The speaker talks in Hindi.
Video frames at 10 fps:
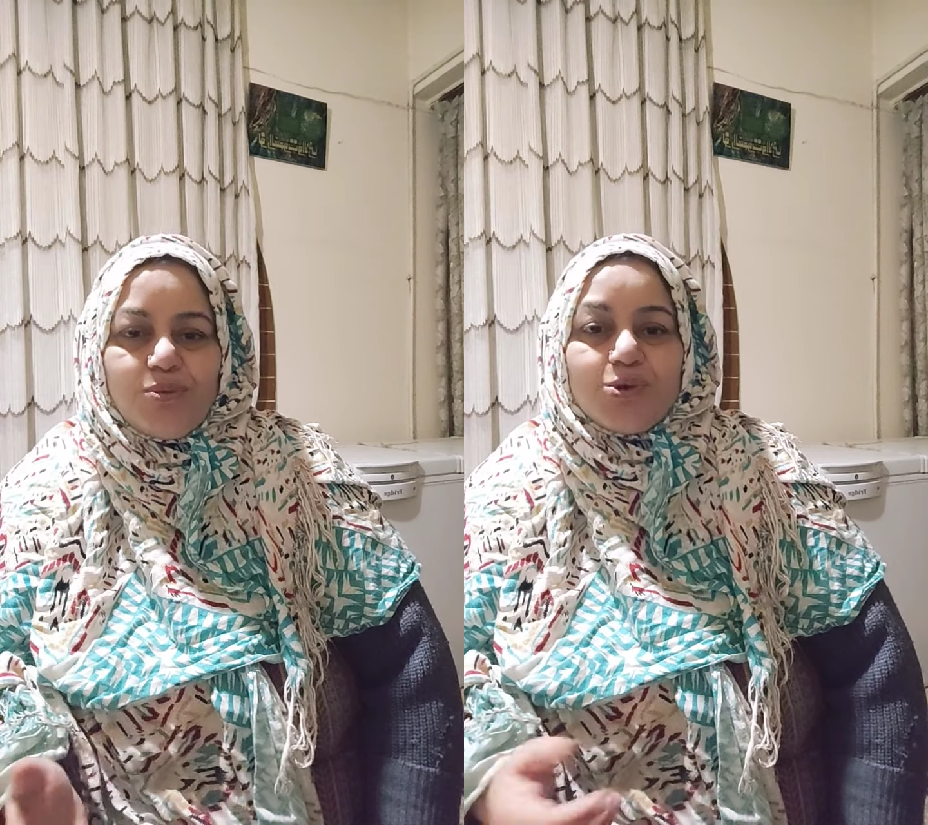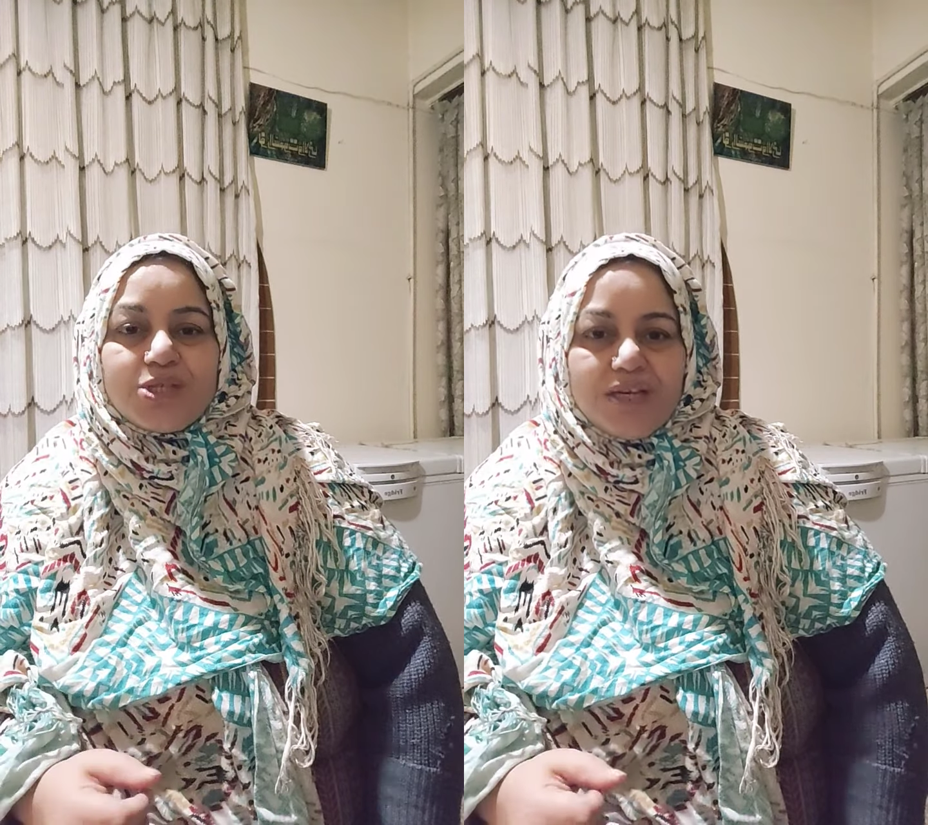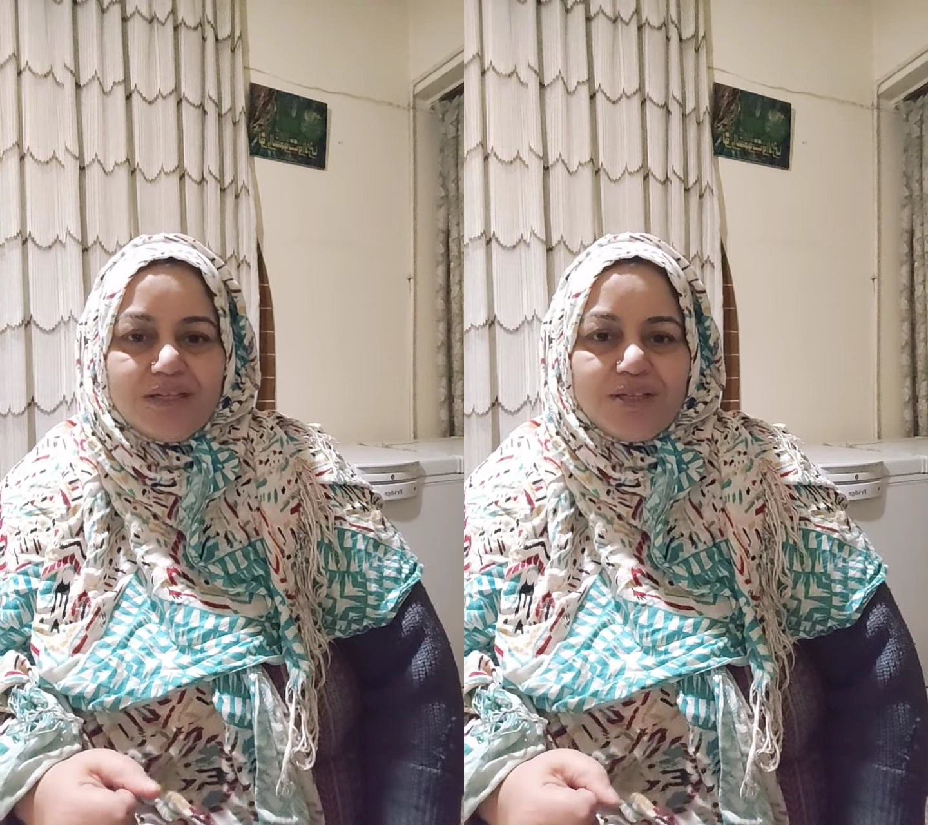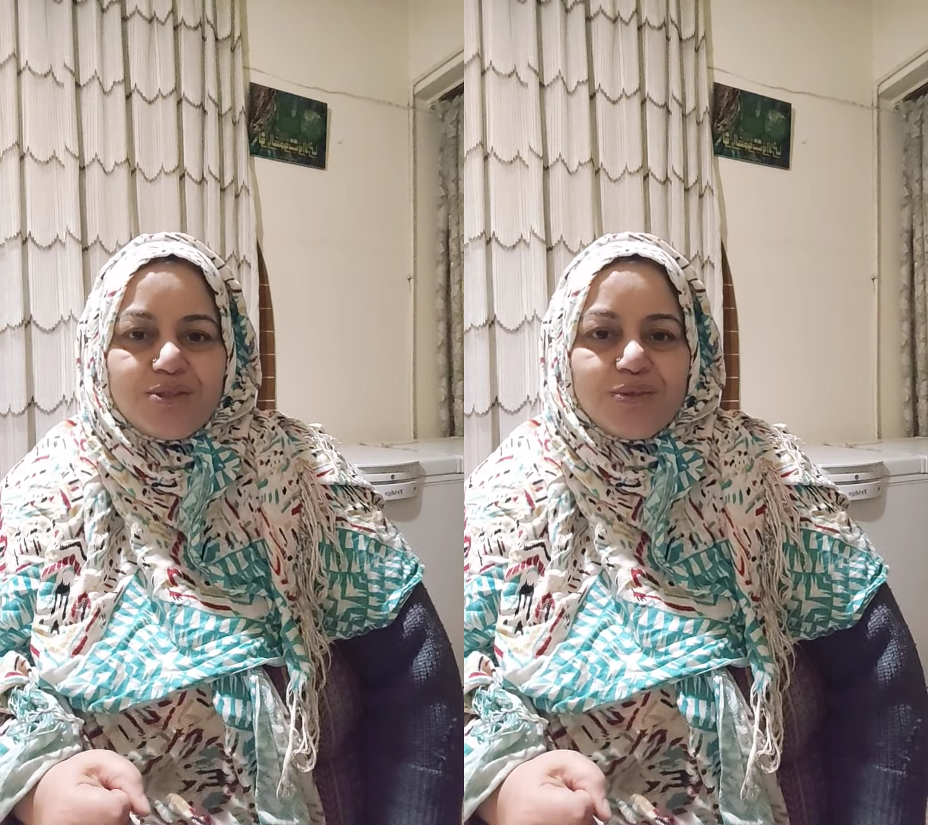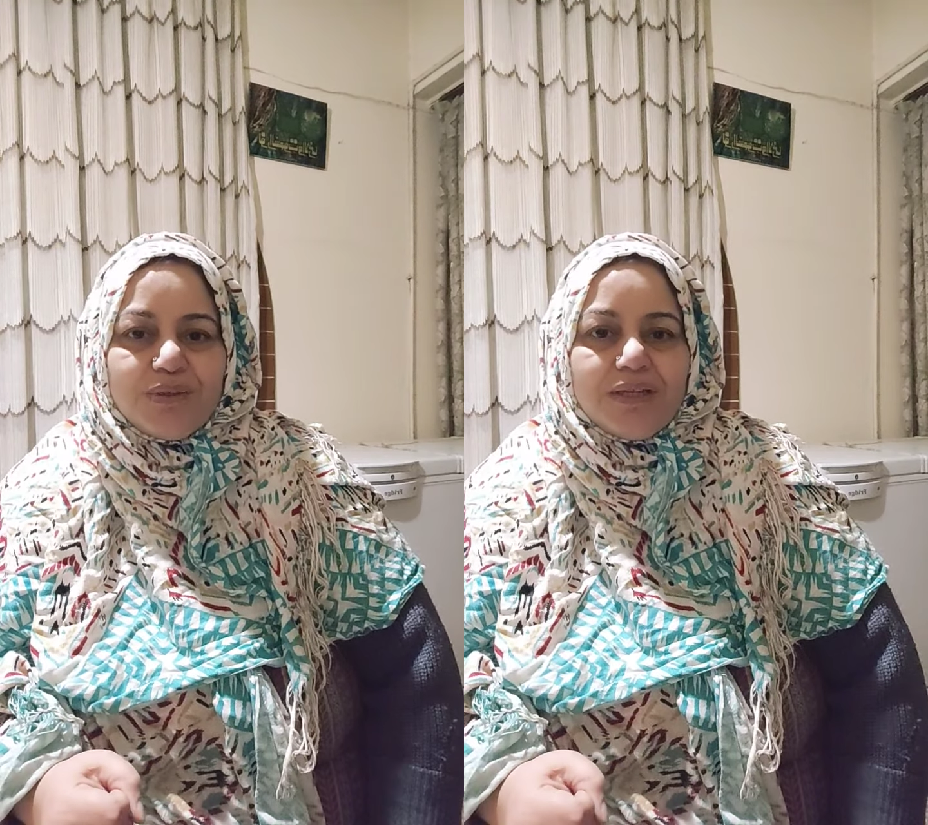पोस्ट करना
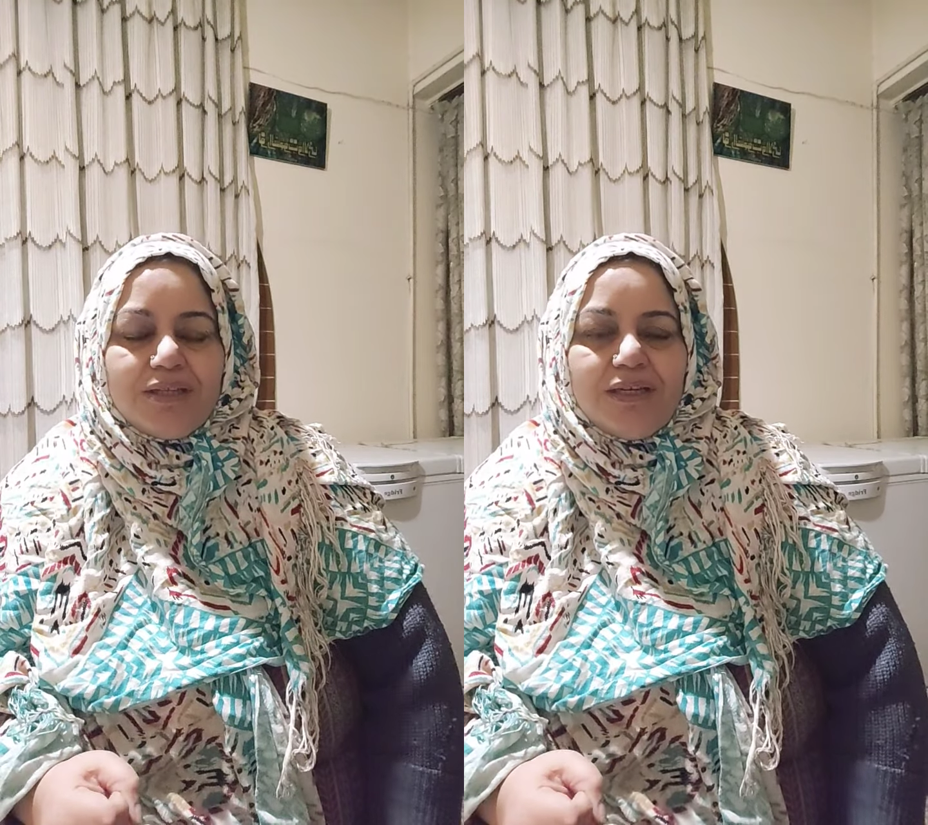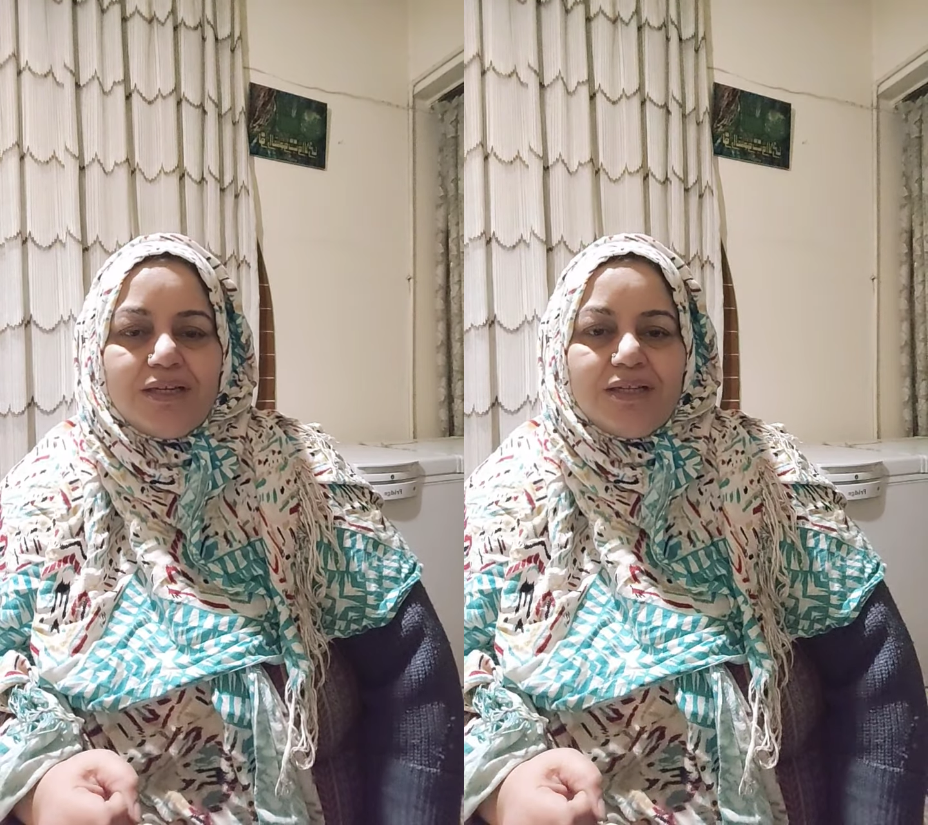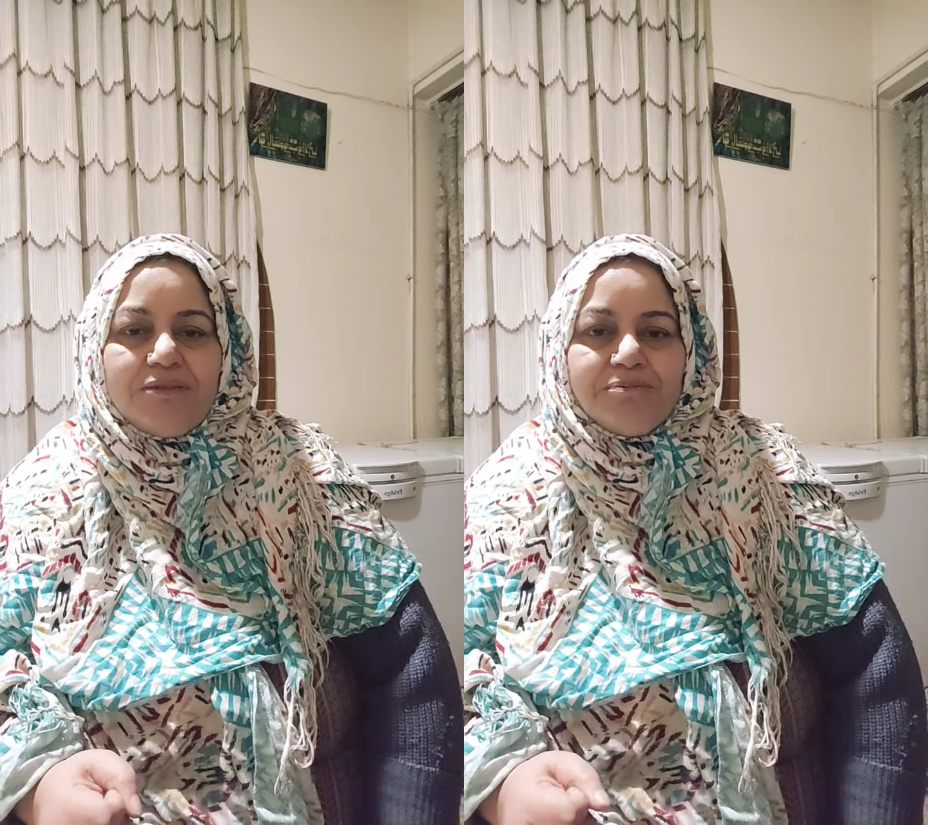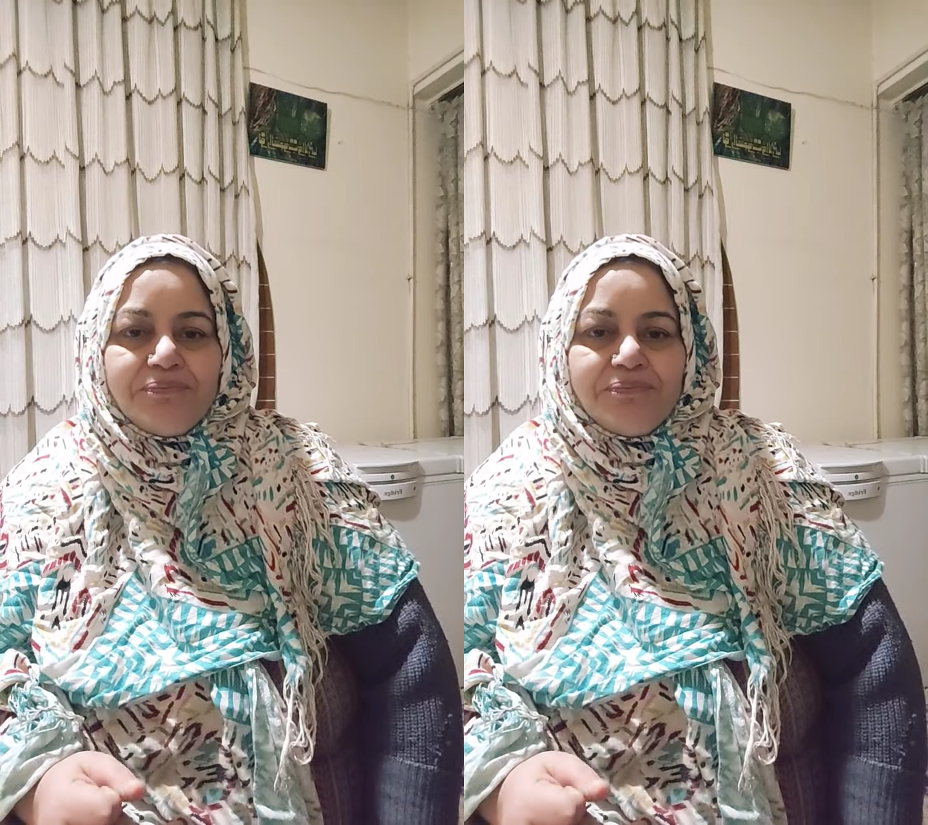शुरू कर दिया ना